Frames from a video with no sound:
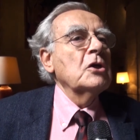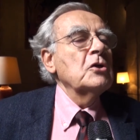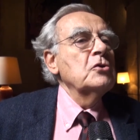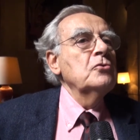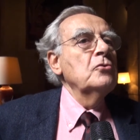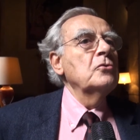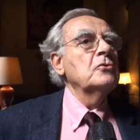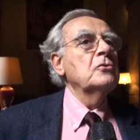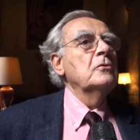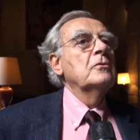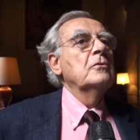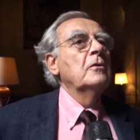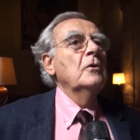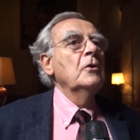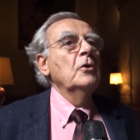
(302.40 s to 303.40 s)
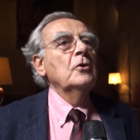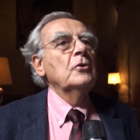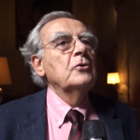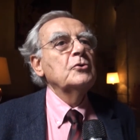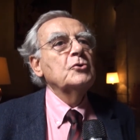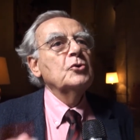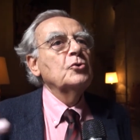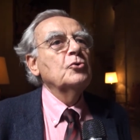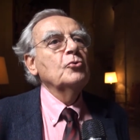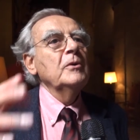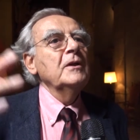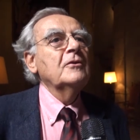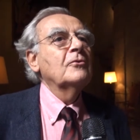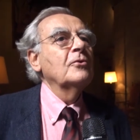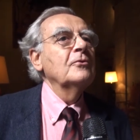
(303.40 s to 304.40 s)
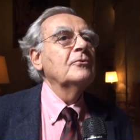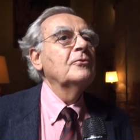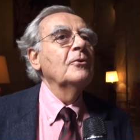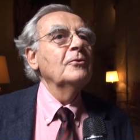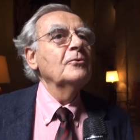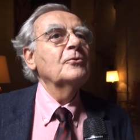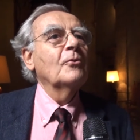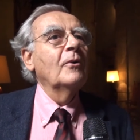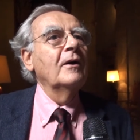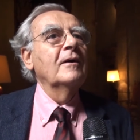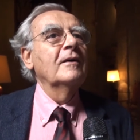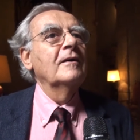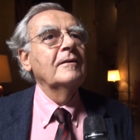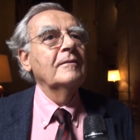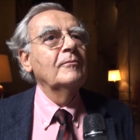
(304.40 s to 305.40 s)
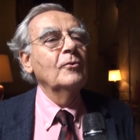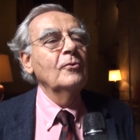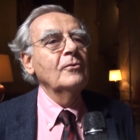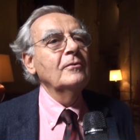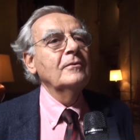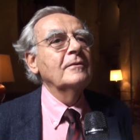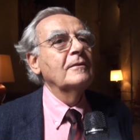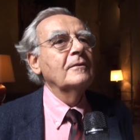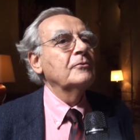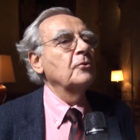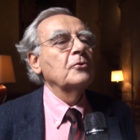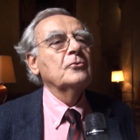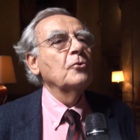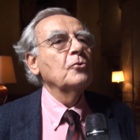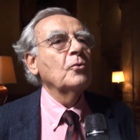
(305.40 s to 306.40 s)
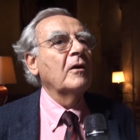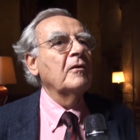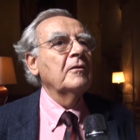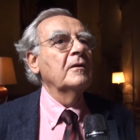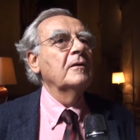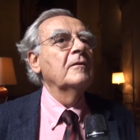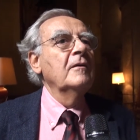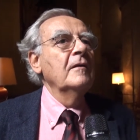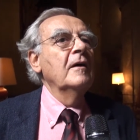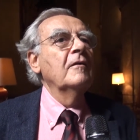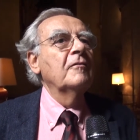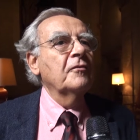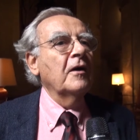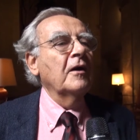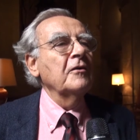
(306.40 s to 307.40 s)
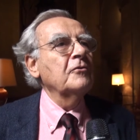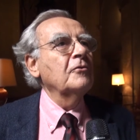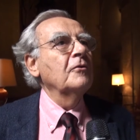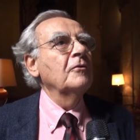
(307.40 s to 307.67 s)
chaque jour, je, je tweet deux ou trois mots, euh, deux, deux ou trois euh, sono